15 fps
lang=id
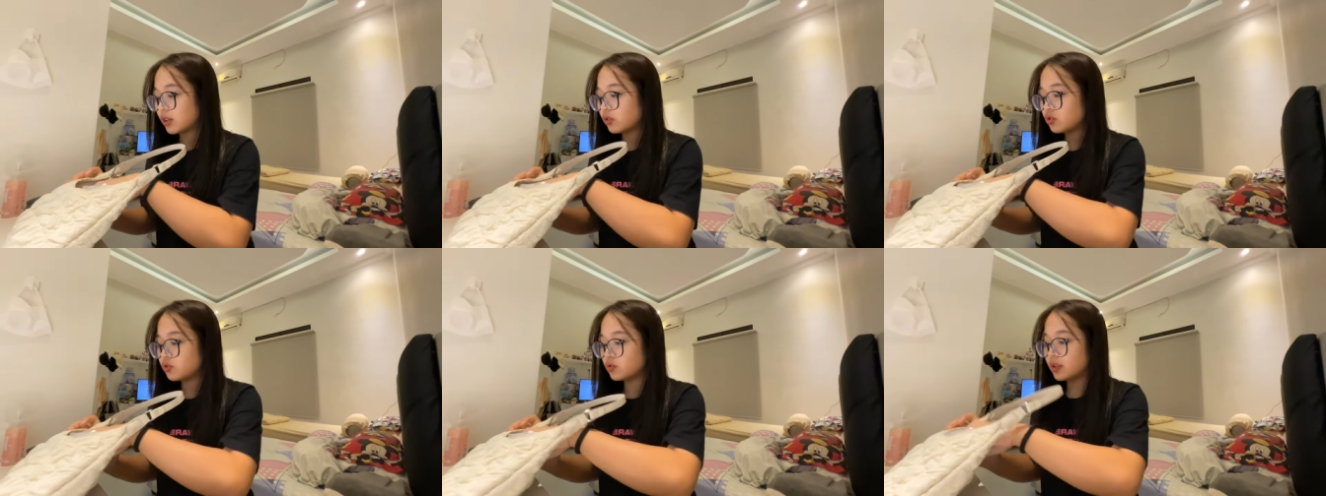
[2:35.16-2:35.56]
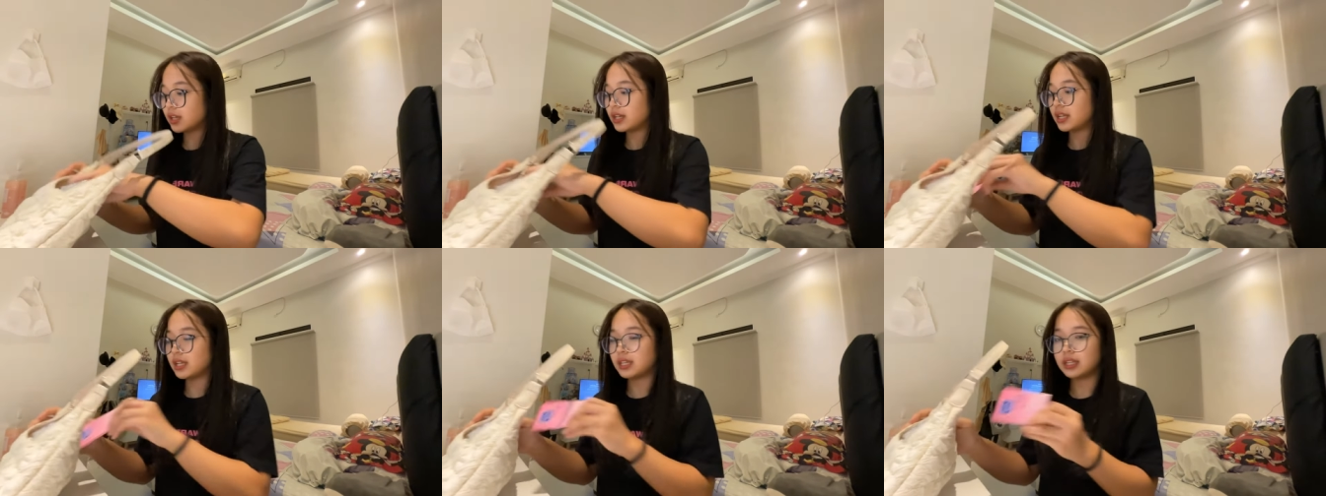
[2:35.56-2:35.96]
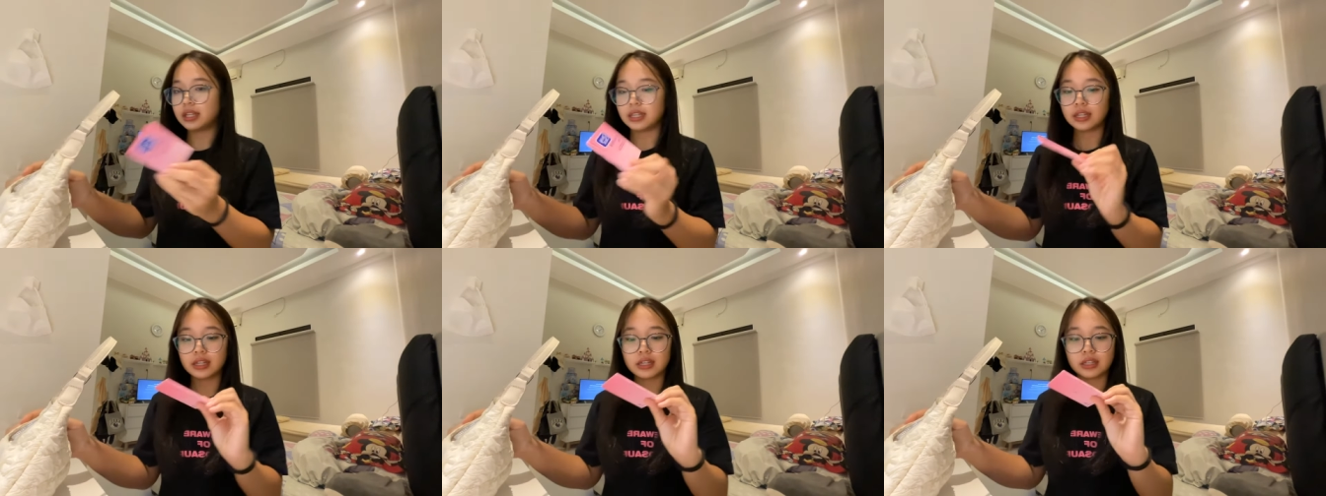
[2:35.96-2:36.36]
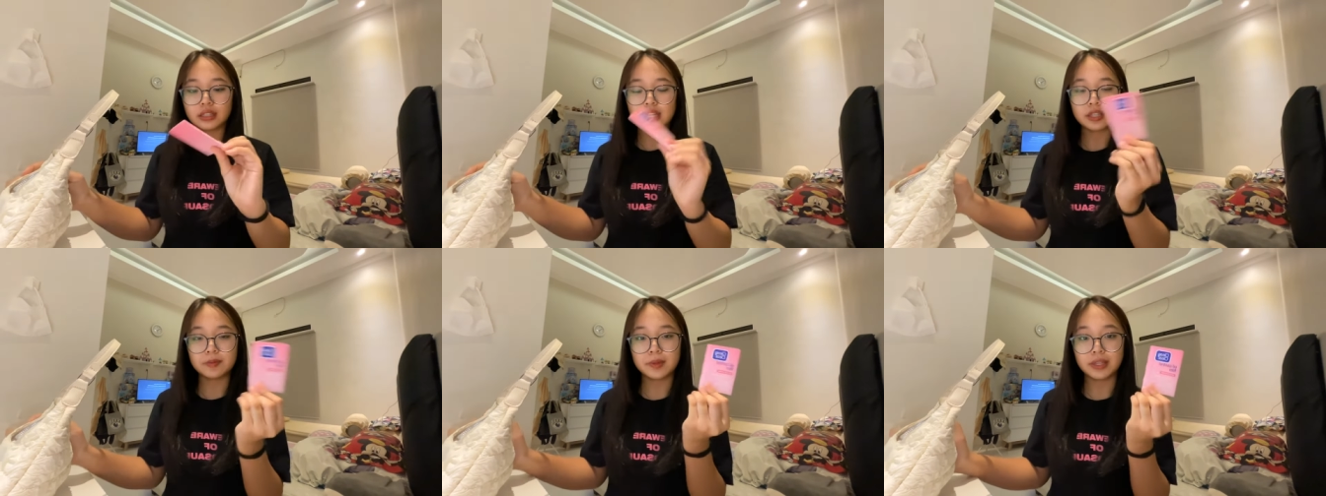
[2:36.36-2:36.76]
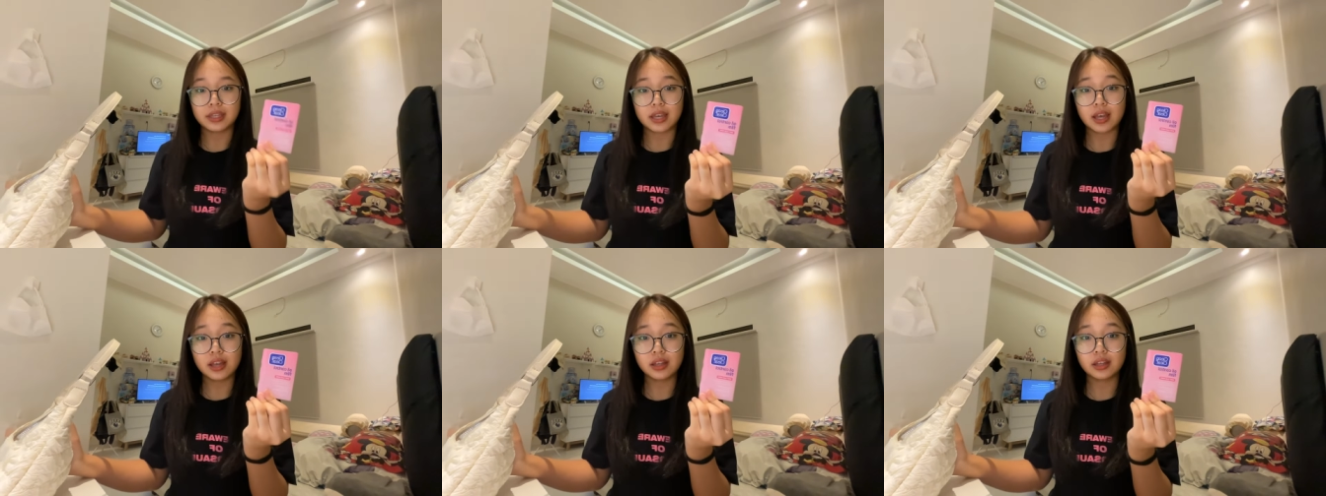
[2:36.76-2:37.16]
aku juga ada ini kertas
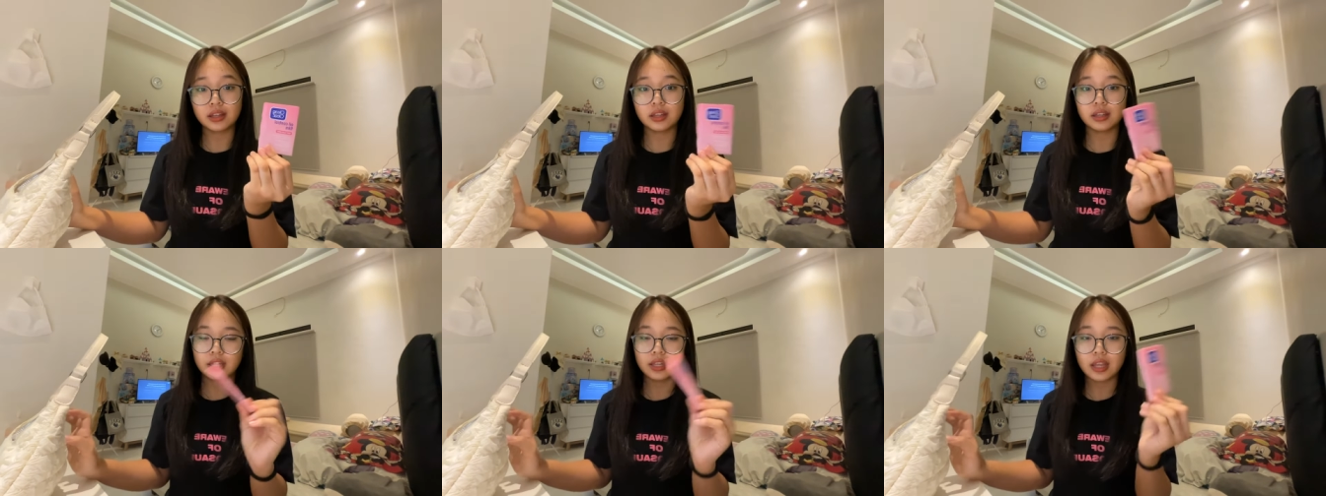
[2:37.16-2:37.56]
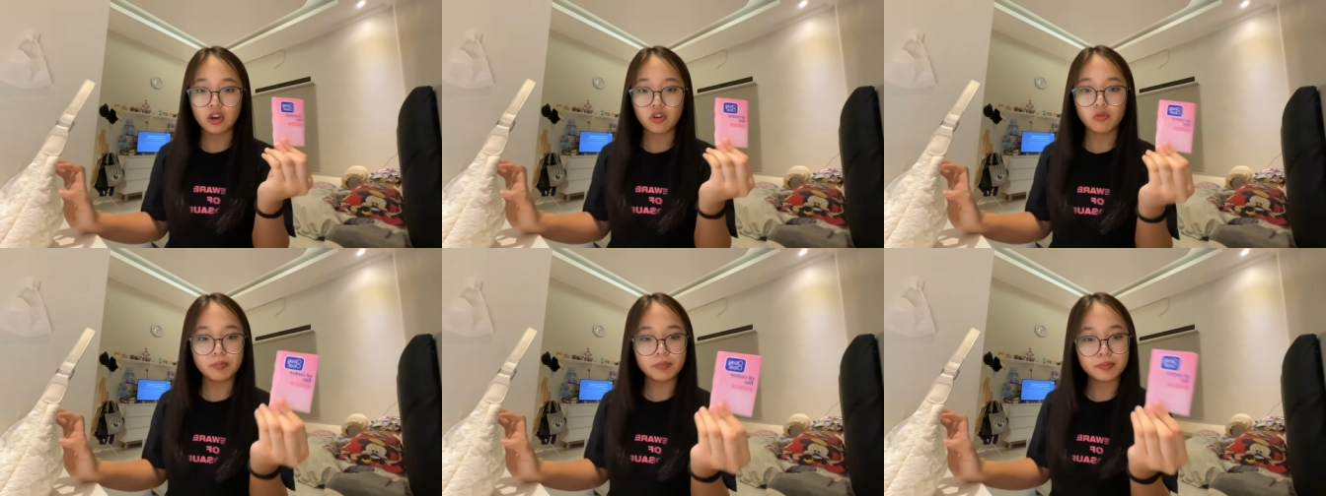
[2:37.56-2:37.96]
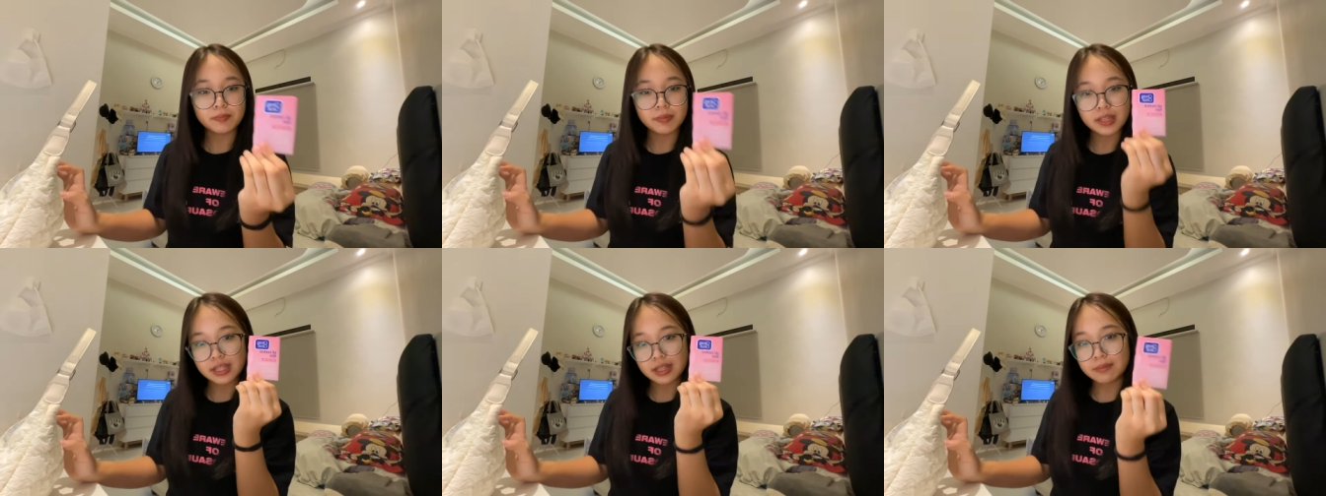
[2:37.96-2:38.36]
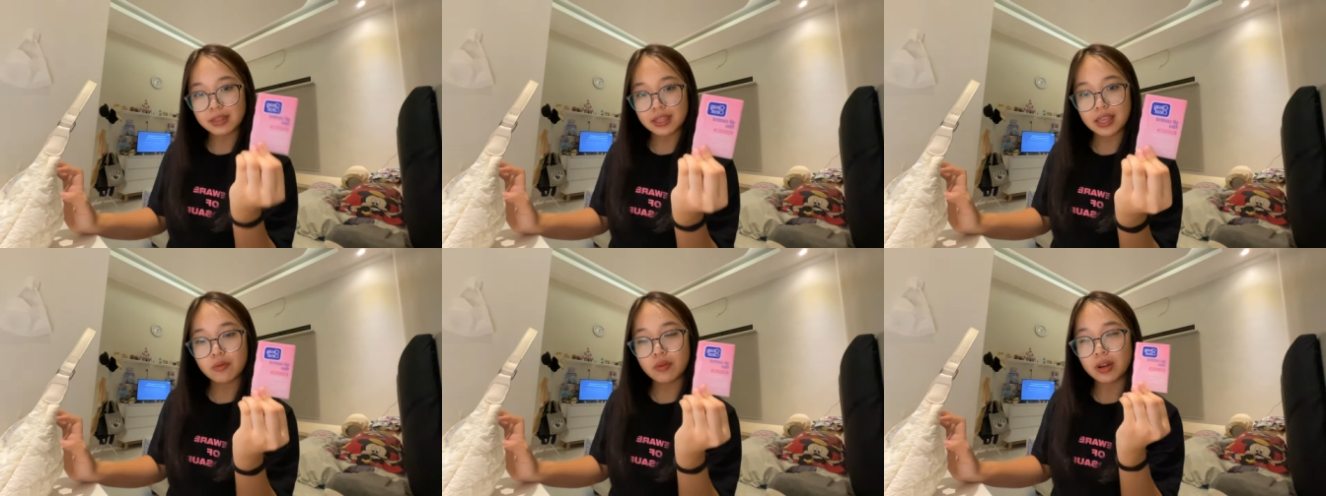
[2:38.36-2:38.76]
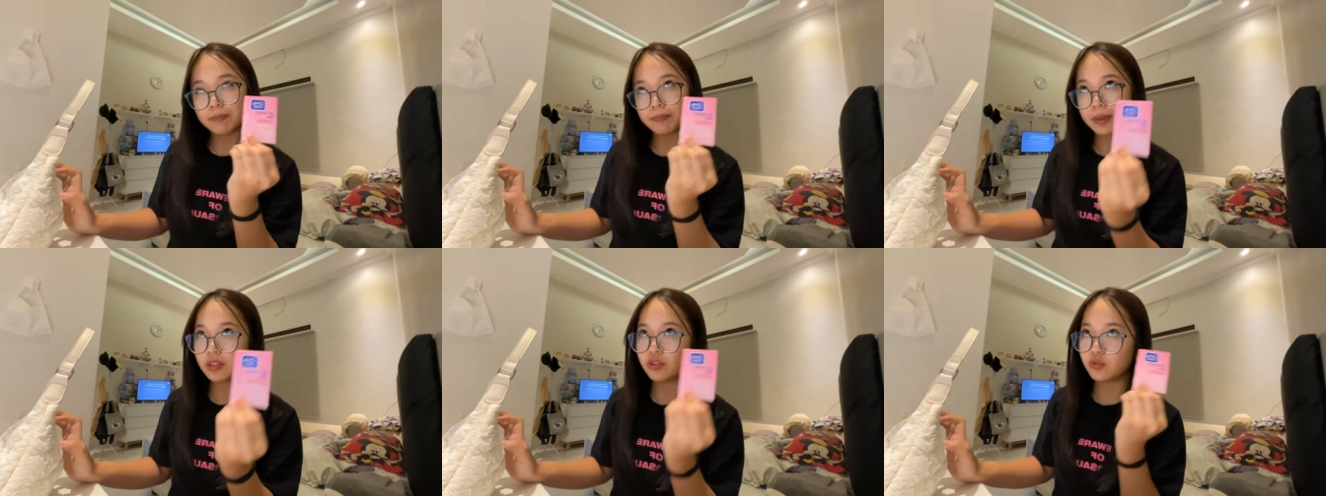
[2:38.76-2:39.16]
minyak. Ini aku belinya yang warna
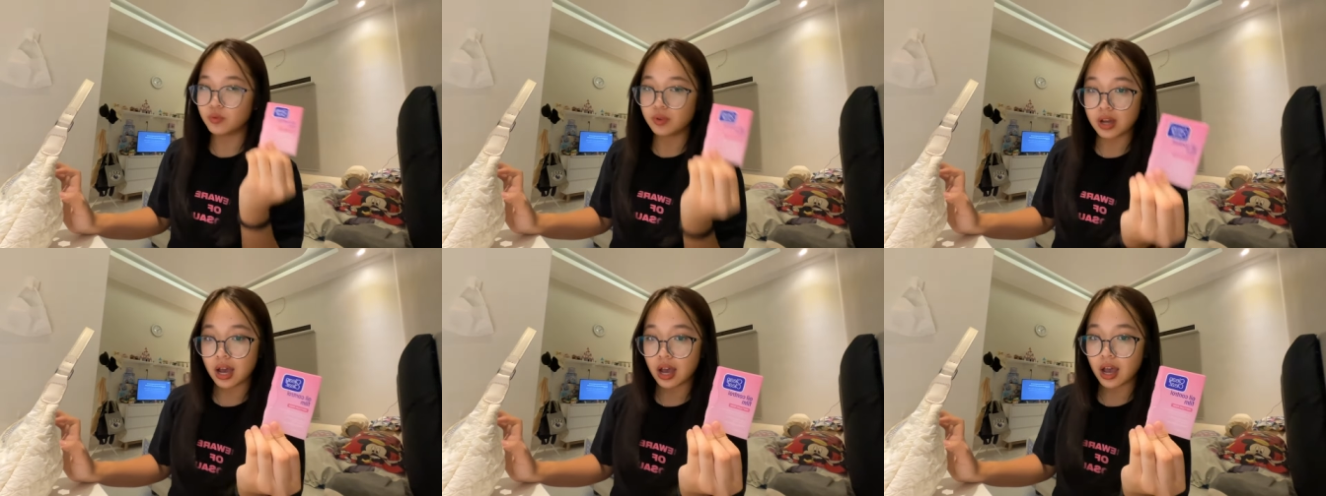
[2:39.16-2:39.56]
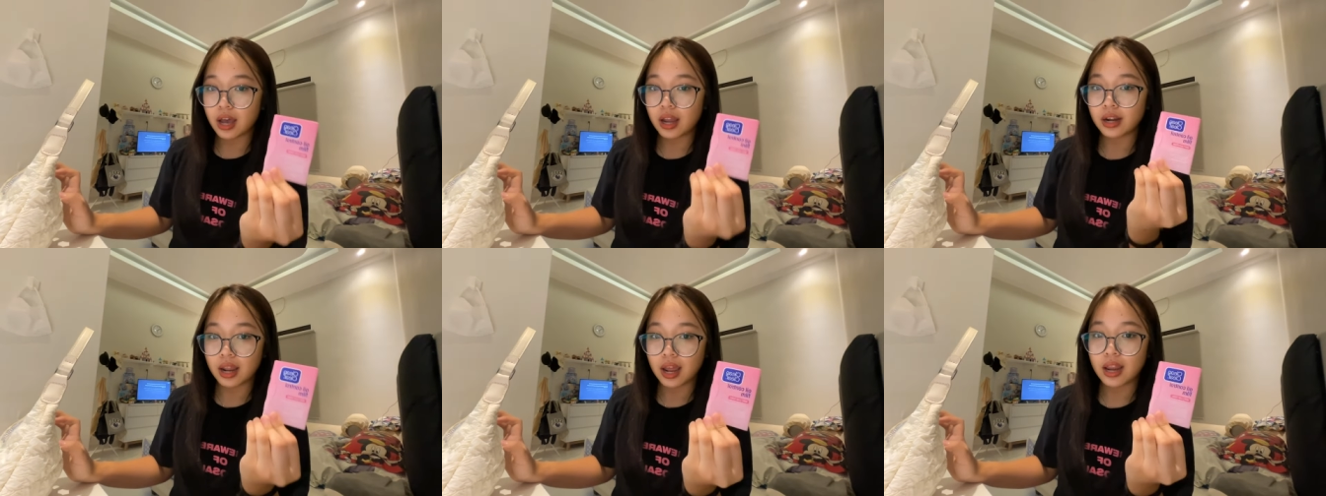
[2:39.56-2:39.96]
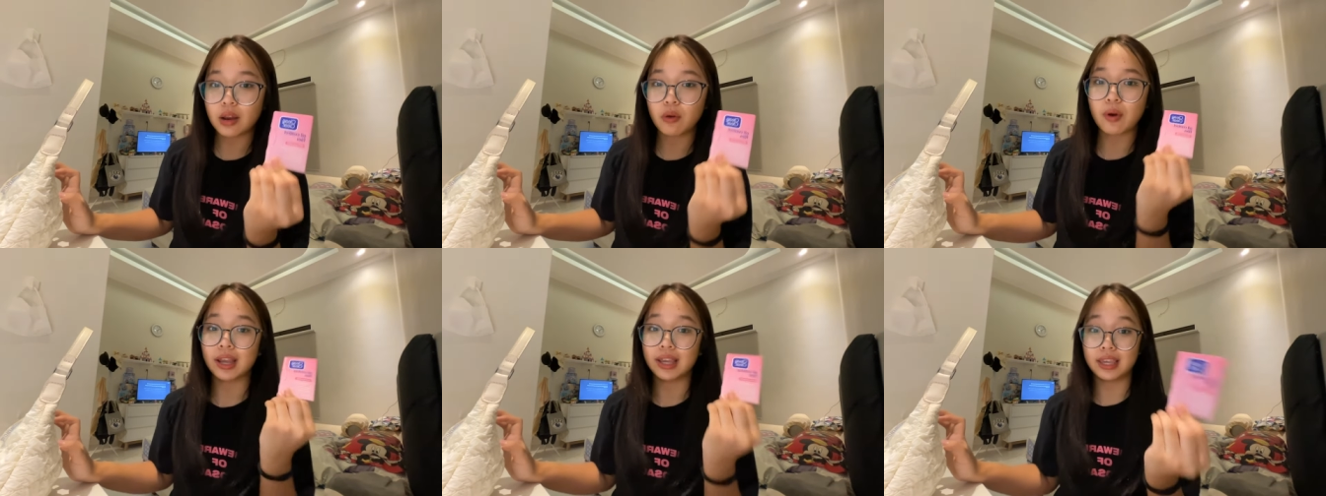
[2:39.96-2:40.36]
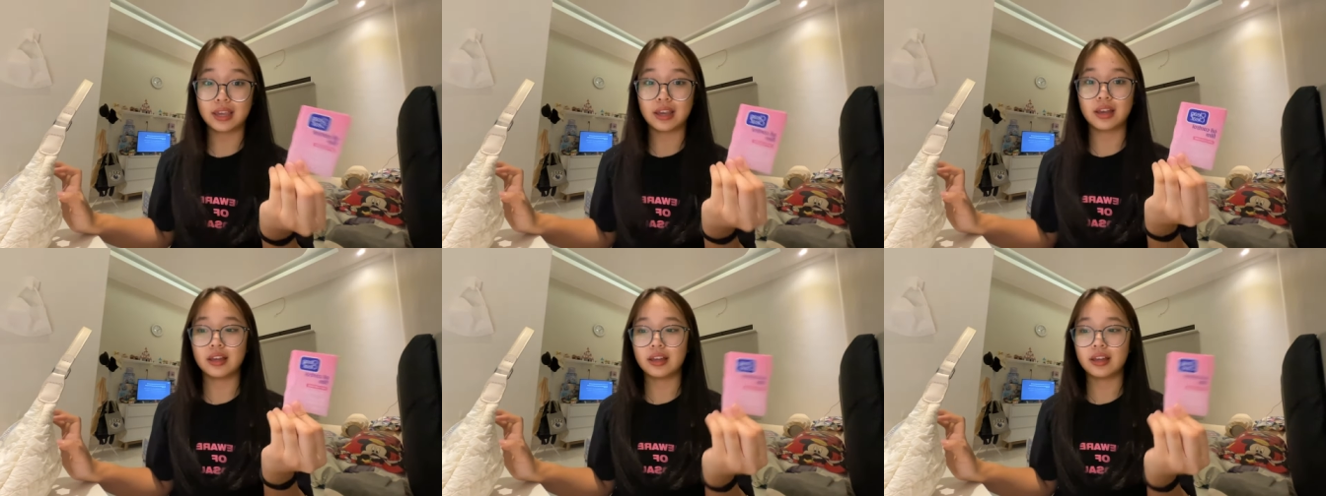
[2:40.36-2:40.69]
pink juga karena ada wanginya.